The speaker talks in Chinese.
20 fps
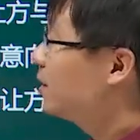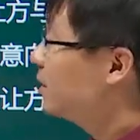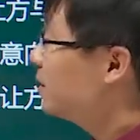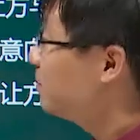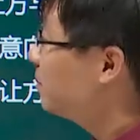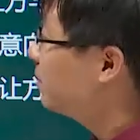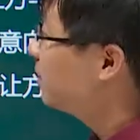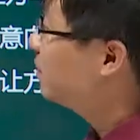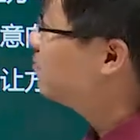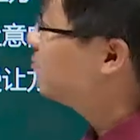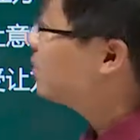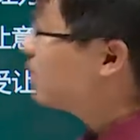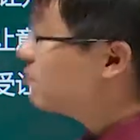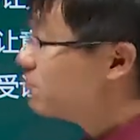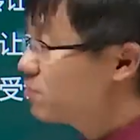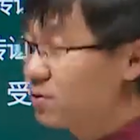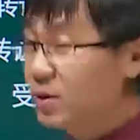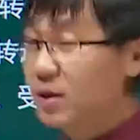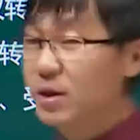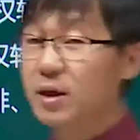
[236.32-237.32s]
那么外
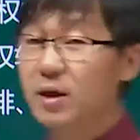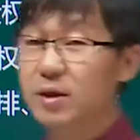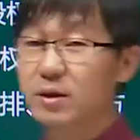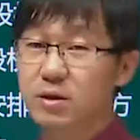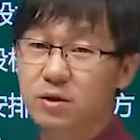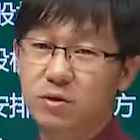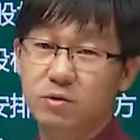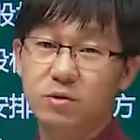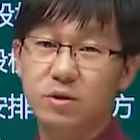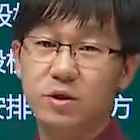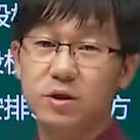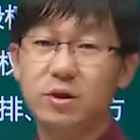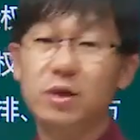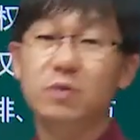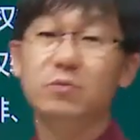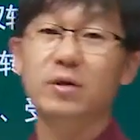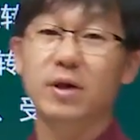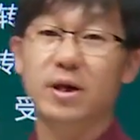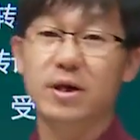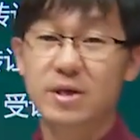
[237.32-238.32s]
部转让呢，就是
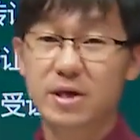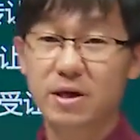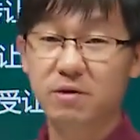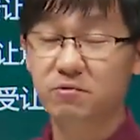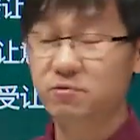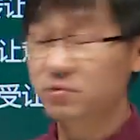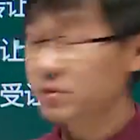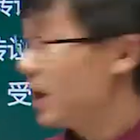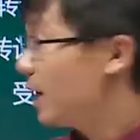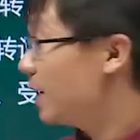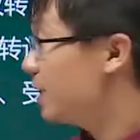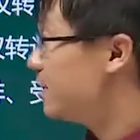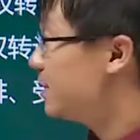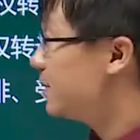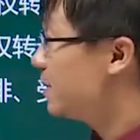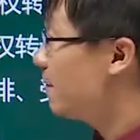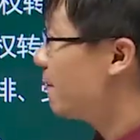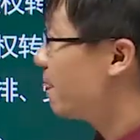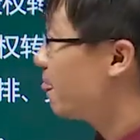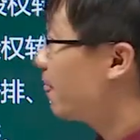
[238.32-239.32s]
相对来讲复杂一些。